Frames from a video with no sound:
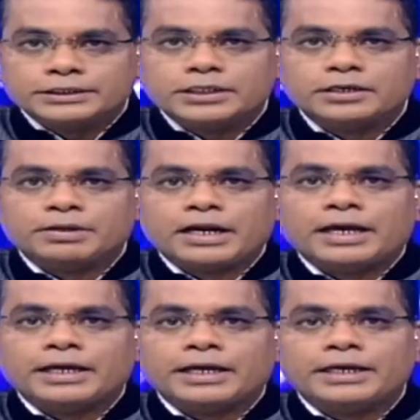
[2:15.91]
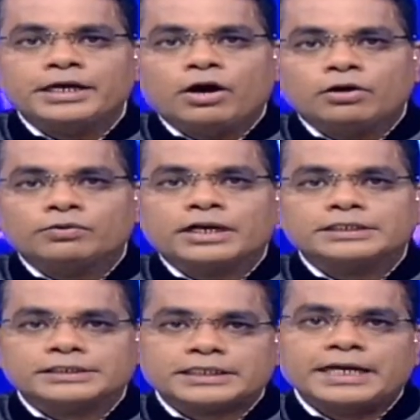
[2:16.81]
रन बनाए हैं और उनका
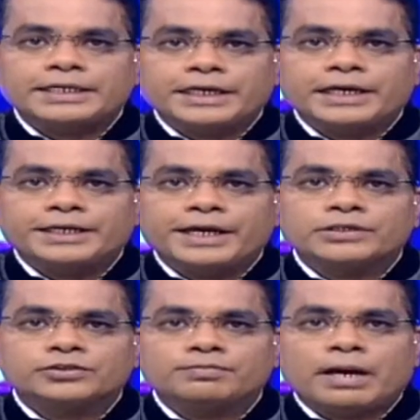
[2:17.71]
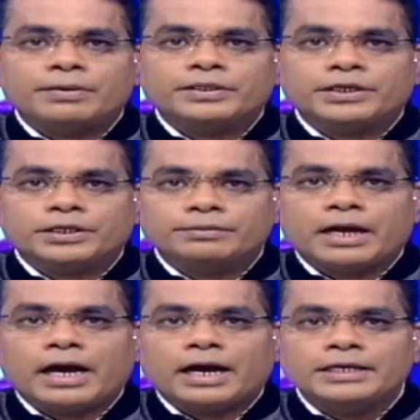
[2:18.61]
स्ट्राइक रेट एक करीब
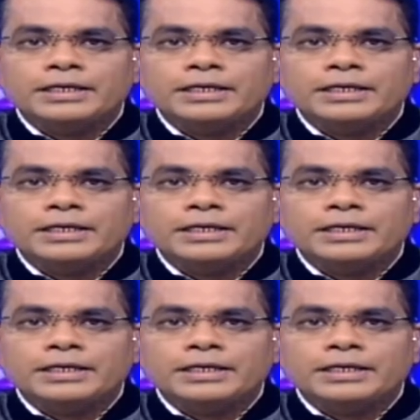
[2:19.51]
रहा